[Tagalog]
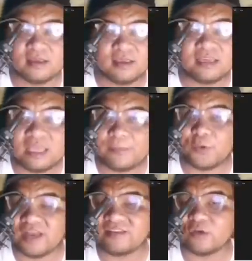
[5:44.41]
Hindi
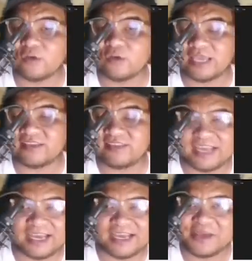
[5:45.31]
po yan South China Sea,
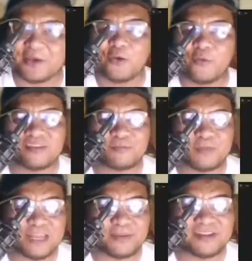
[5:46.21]
ha? Ah. West
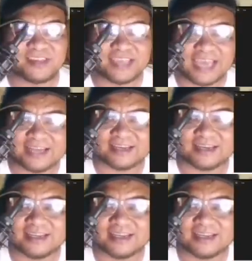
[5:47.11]
Philippine Sea yan.